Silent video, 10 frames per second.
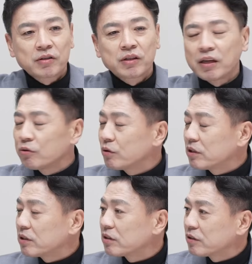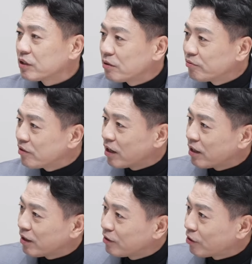그때도 저
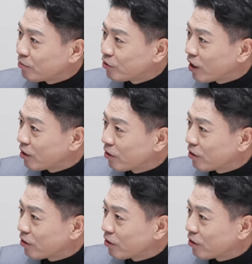7분간의 인터뷰인가요?